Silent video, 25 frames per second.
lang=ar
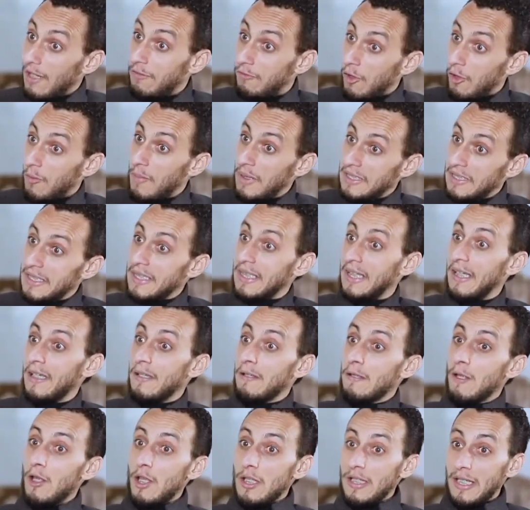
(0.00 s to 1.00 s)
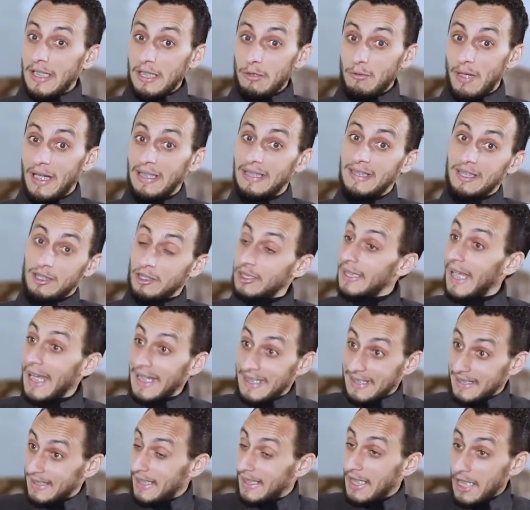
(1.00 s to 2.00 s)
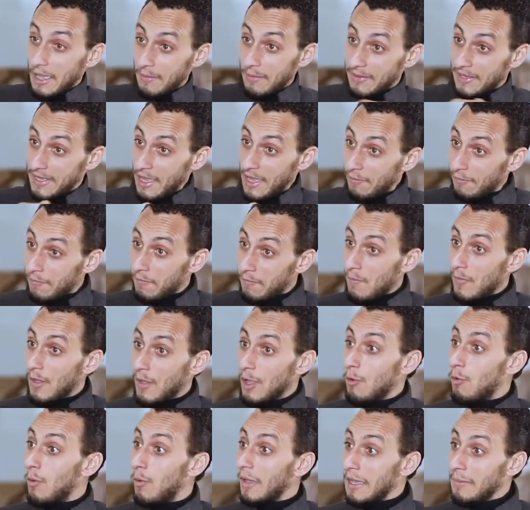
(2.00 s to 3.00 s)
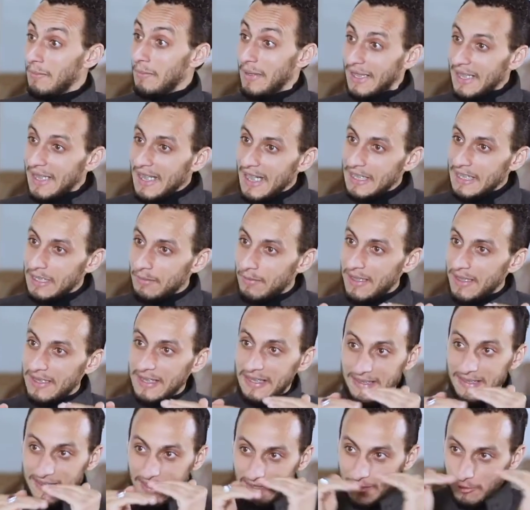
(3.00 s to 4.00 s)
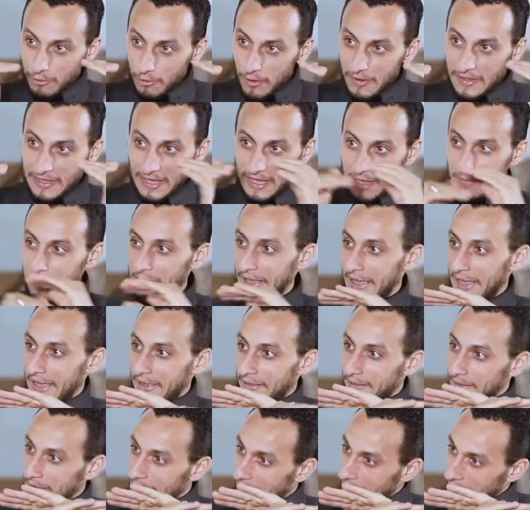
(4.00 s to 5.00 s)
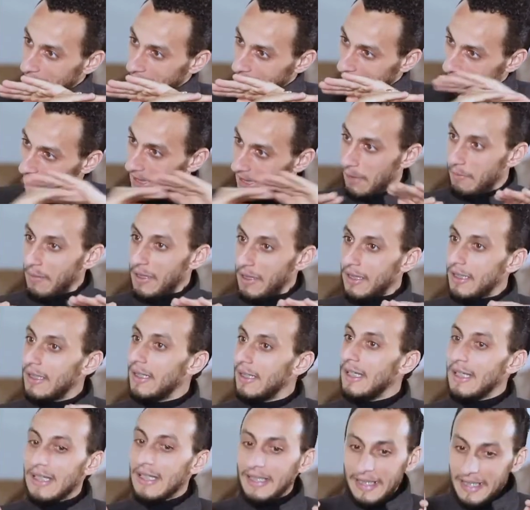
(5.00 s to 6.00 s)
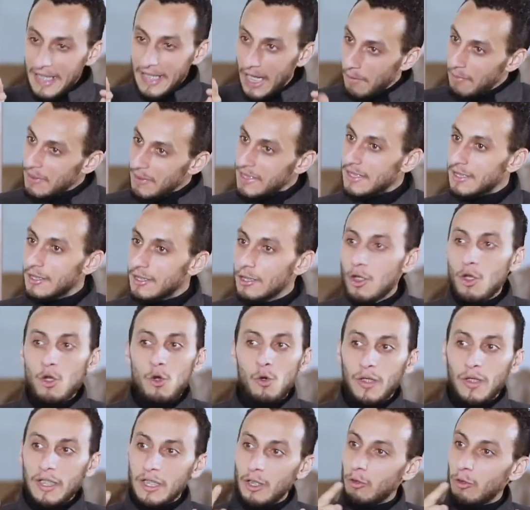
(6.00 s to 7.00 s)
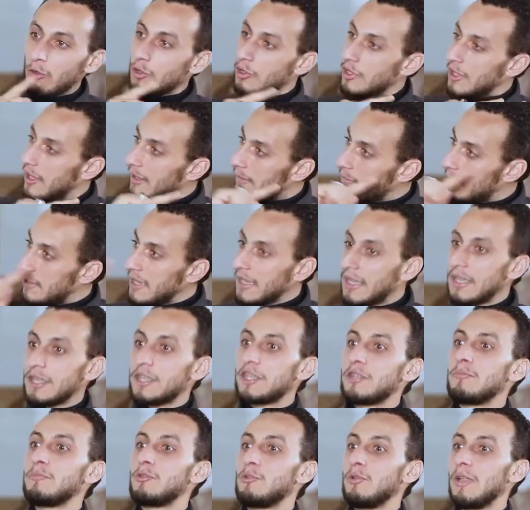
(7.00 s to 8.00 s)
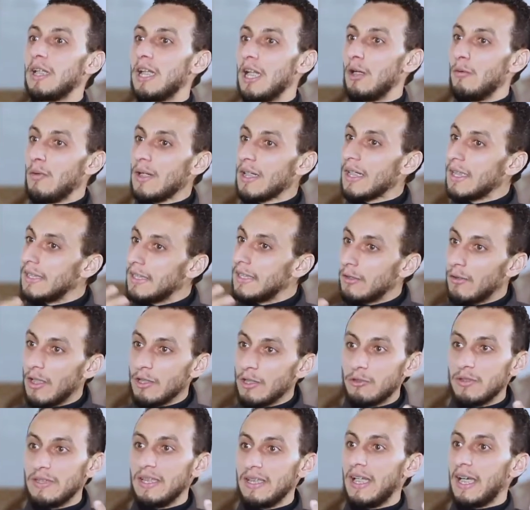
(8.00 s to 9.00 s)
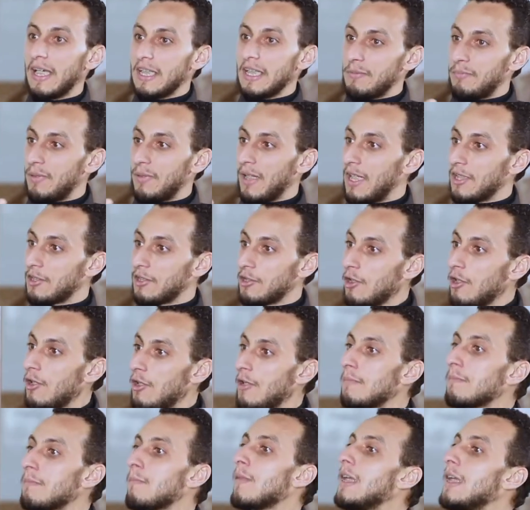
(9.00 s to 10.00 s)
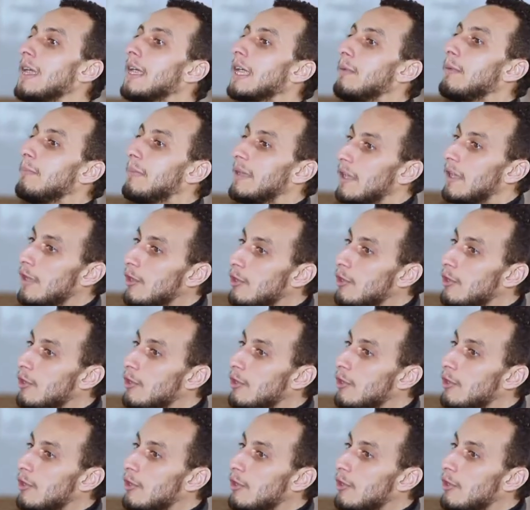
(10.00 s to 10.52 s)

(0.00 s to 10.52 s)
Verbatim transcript: انفورماتيك يعني واحد ستريس طالع بزاف ولكن ملي كنحس براسي تساتوريت يعني ملي كنعمر كنحبس وكنخرج كنمشي كنشم شويه الهواء كندير واحد شويه ديال لا ريسبيراسيون كنبدل